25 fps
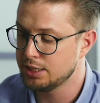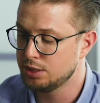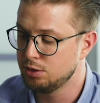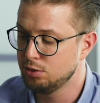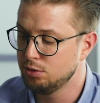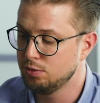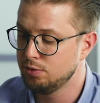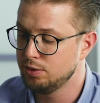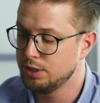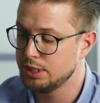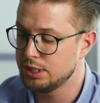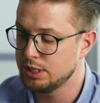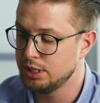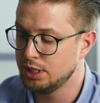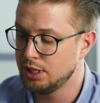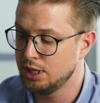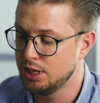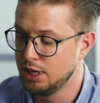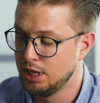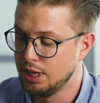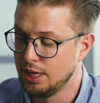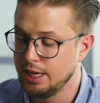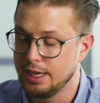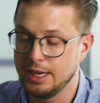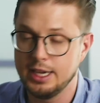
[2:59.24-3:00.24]
основываясь
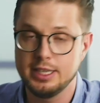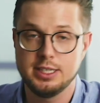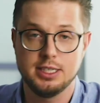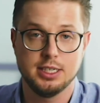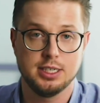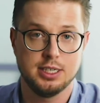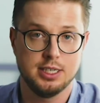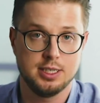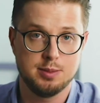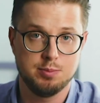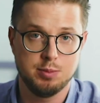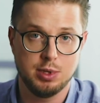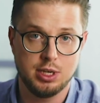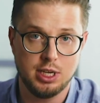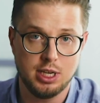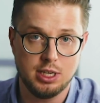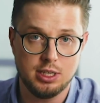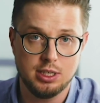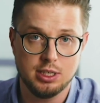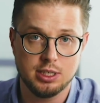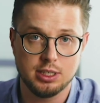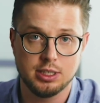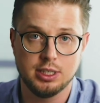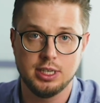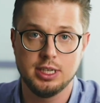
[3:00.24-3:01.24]
на этих
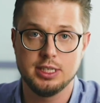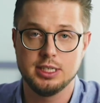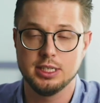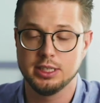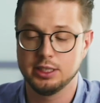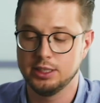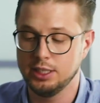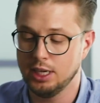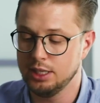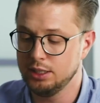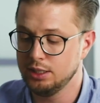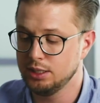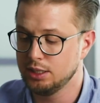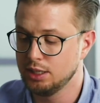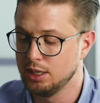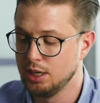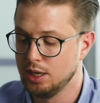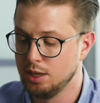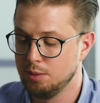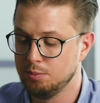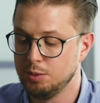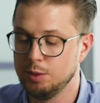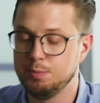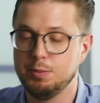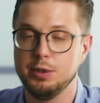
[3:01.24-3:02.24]
измерениях, на этих данных,
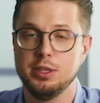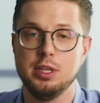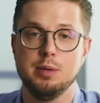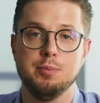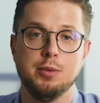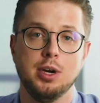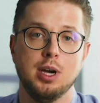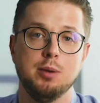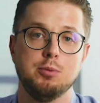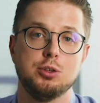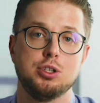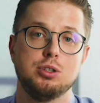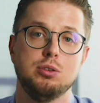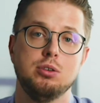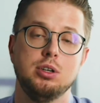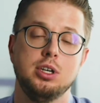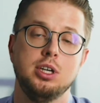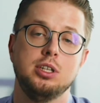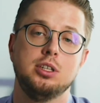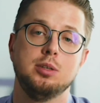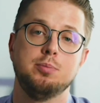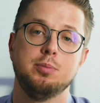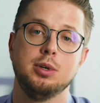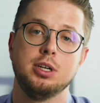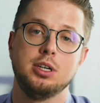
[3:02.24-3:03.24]
мы понимаем, что
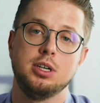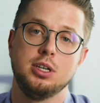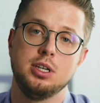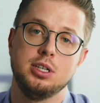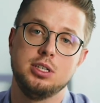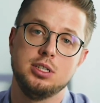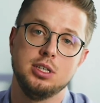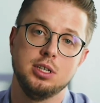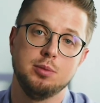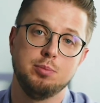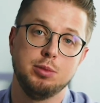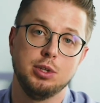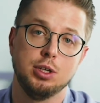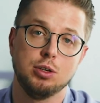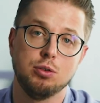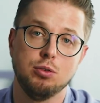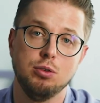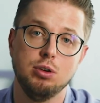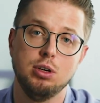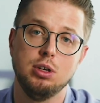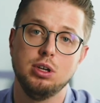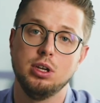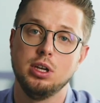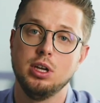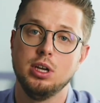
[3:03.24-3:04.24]
это покрытие
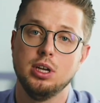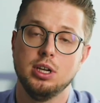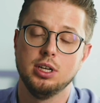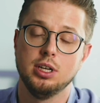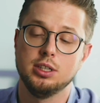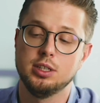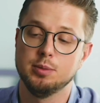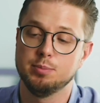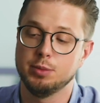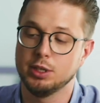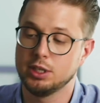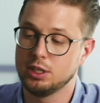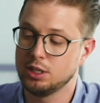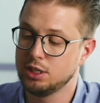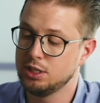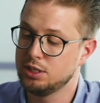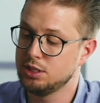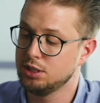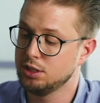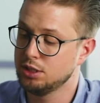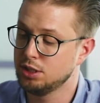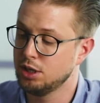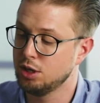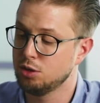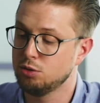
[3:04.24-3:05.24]
плохое, это
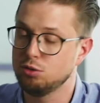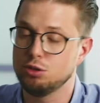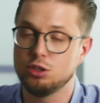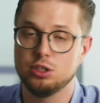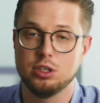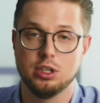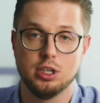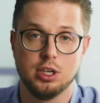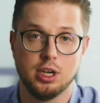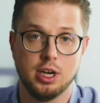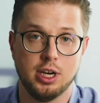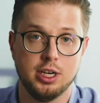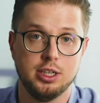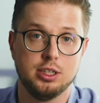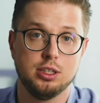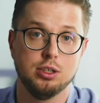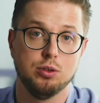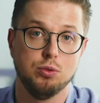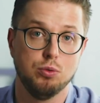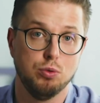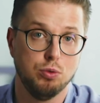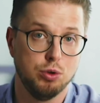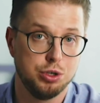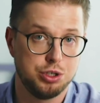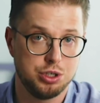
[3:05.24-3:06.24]
покрытие хорошее, а
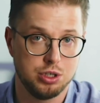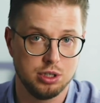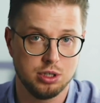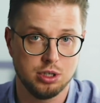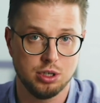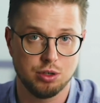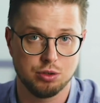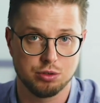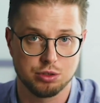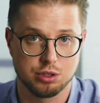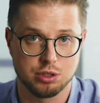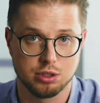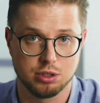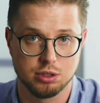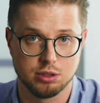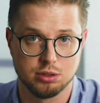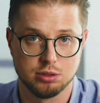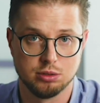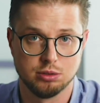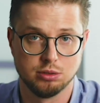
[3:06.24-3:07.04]
это очень хорошее.